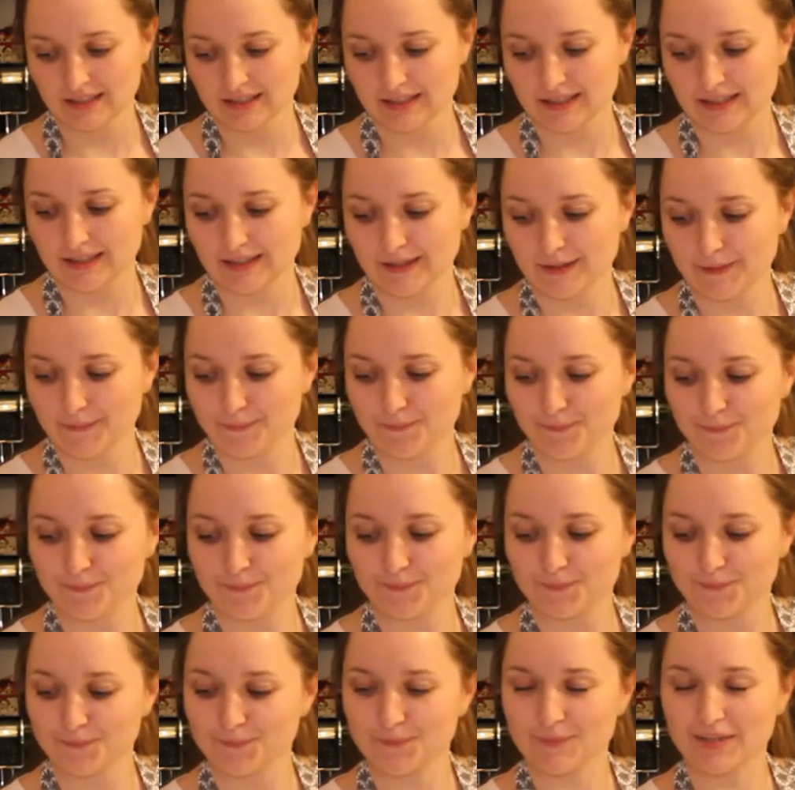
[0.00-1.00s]

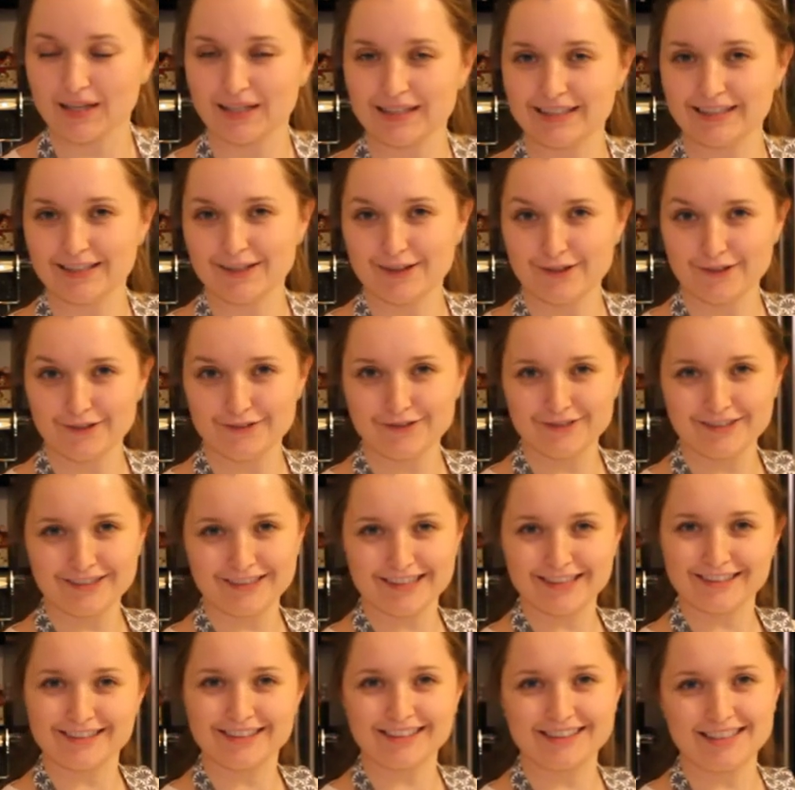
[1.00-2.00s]
Ähm, ich hoffe,
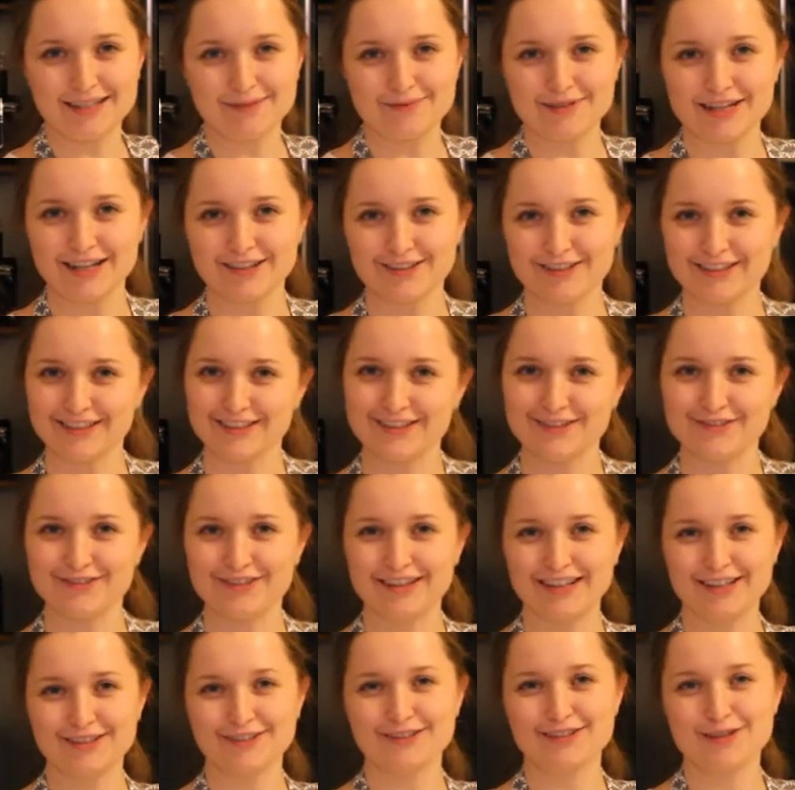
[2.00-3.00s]
das Rezept hat euch
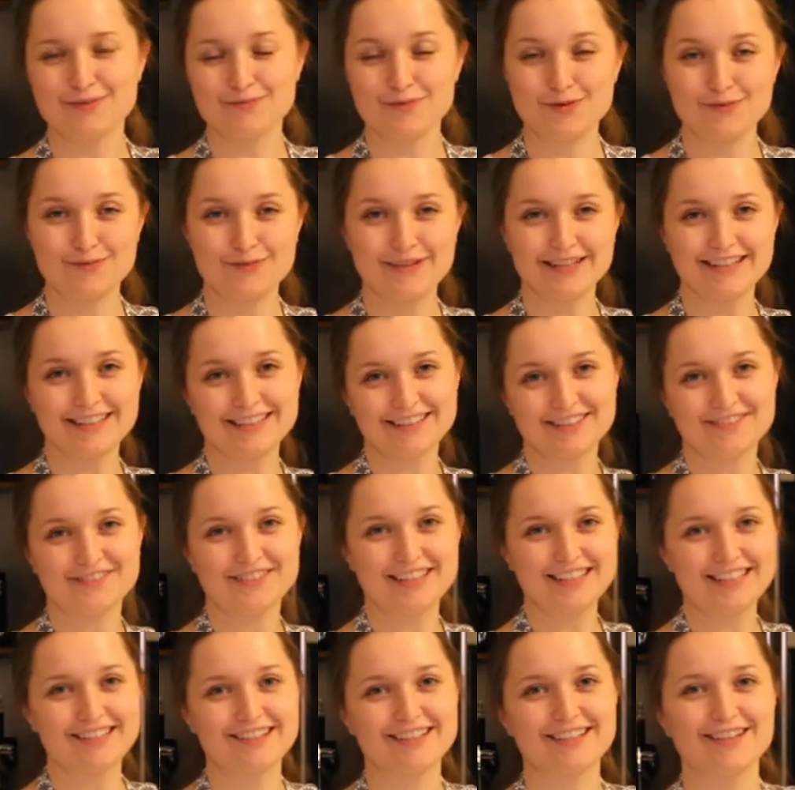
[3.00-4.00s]
gefallen und ihr probiert es
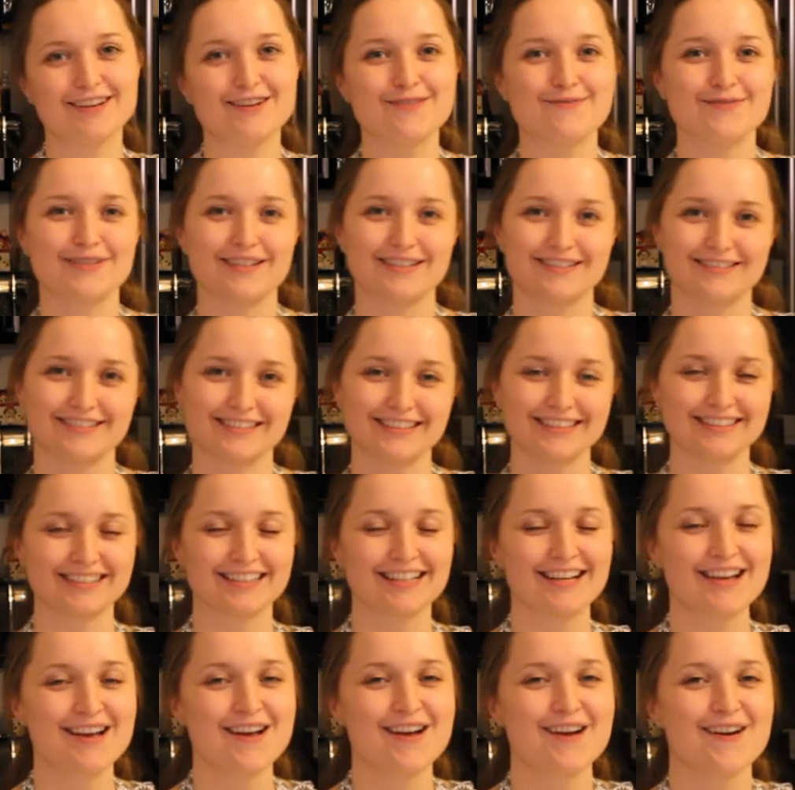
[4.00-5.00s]
eventuell auch mal aus.
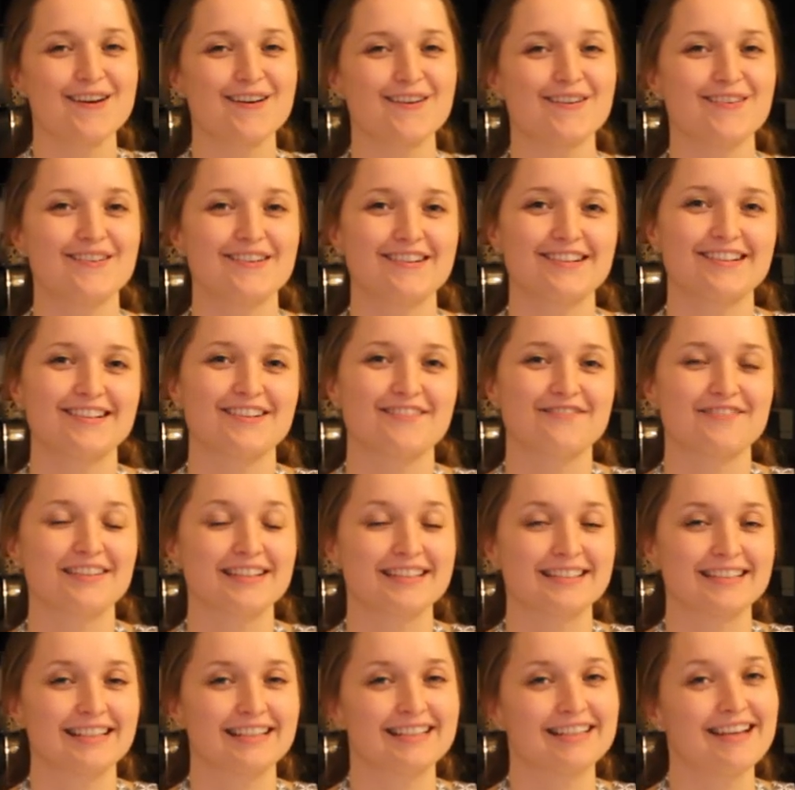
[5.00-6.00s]
Und
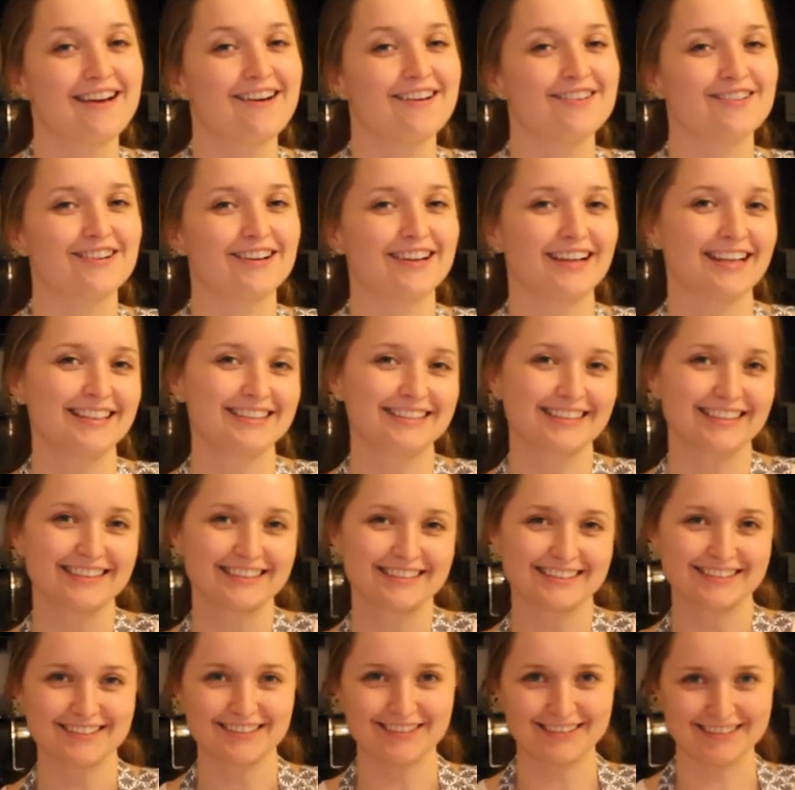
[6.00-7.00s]
was jetzt auch noch ganz,
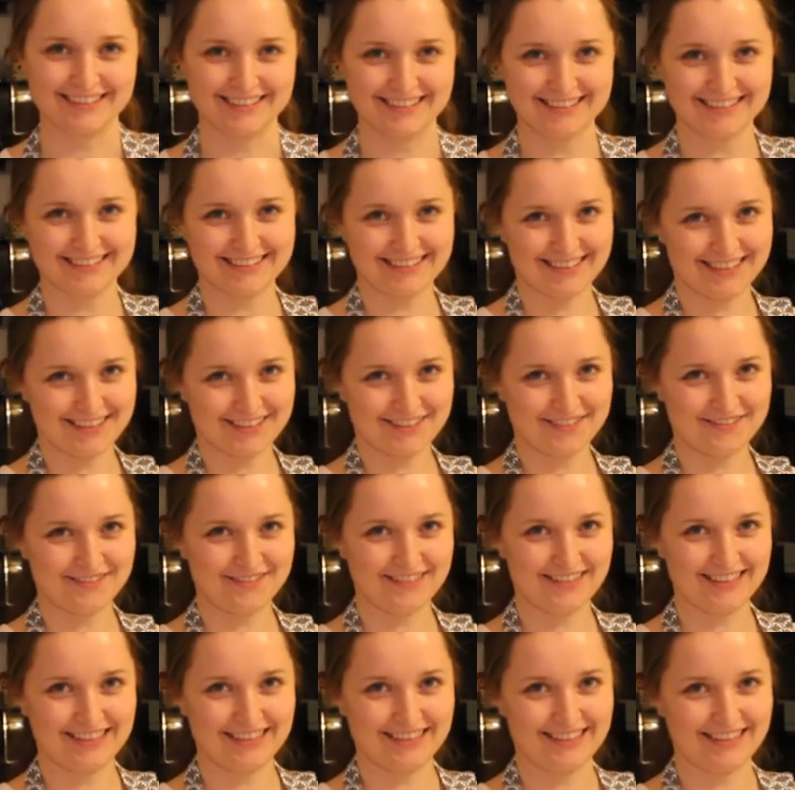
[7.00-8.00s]
ganz neu ist, dass
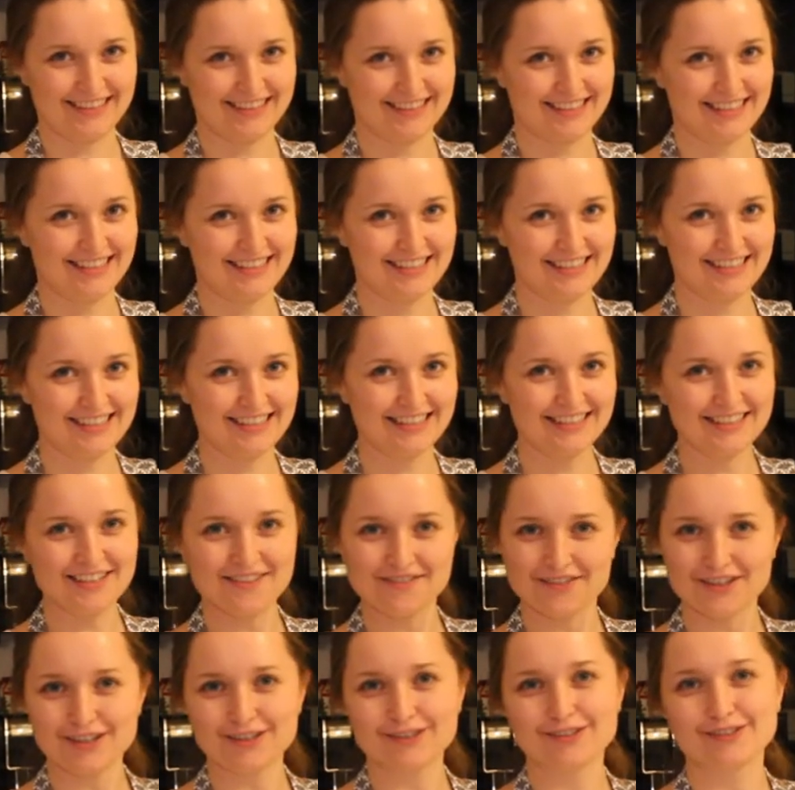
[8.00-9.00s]
wir seit
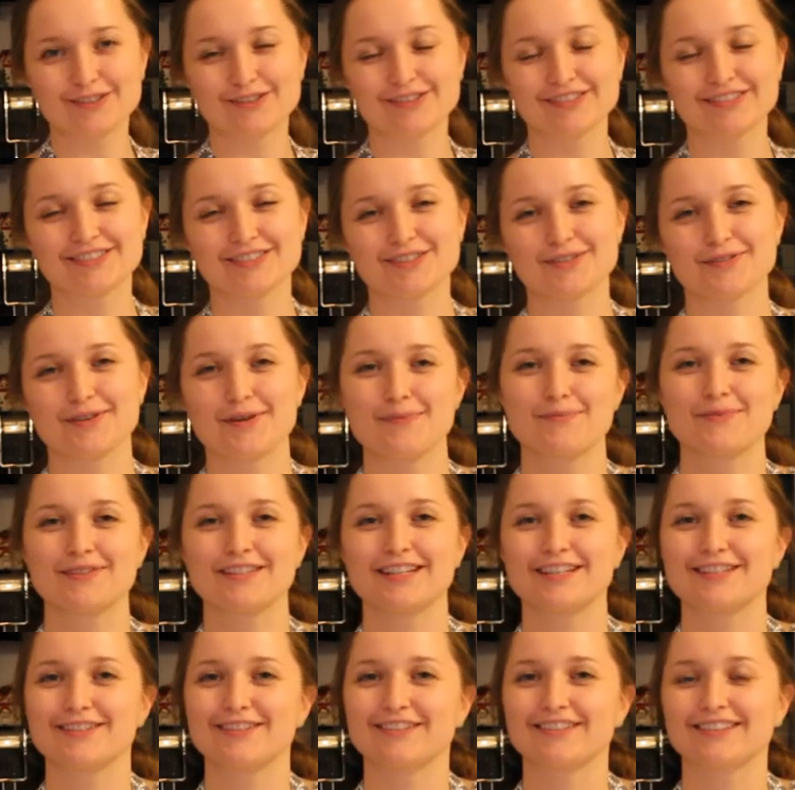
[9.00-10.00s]
dieser Woche unsere
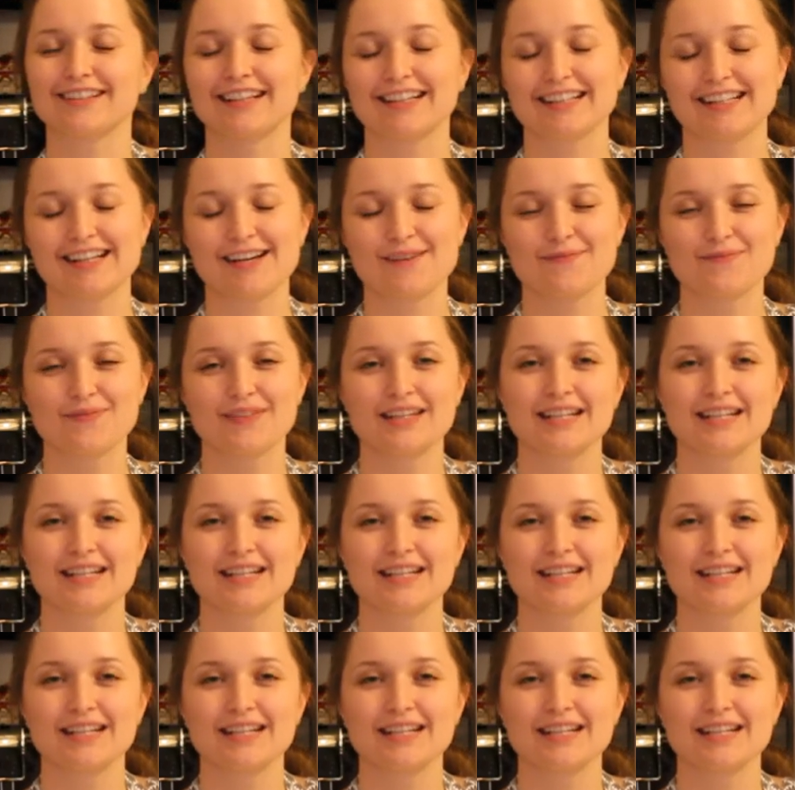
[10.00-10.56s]
Website online haben.